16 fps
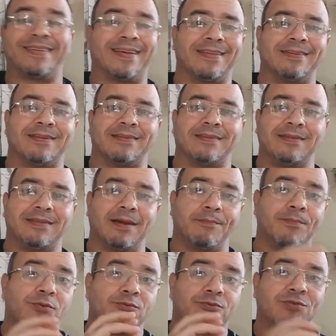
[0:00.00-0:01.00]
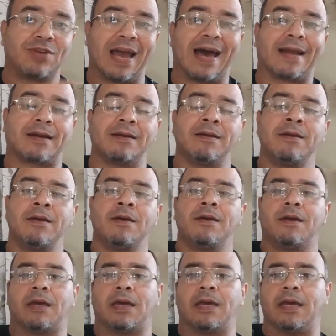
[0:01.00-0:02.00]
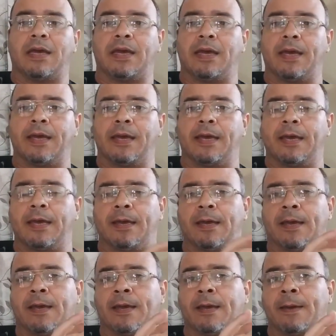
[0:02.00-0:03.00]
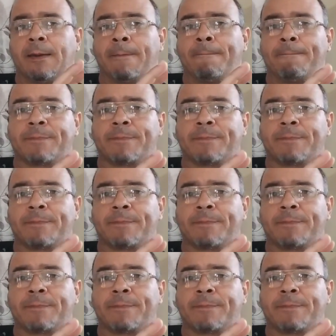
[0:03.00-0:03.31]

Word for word: necesita buscar eh, eh,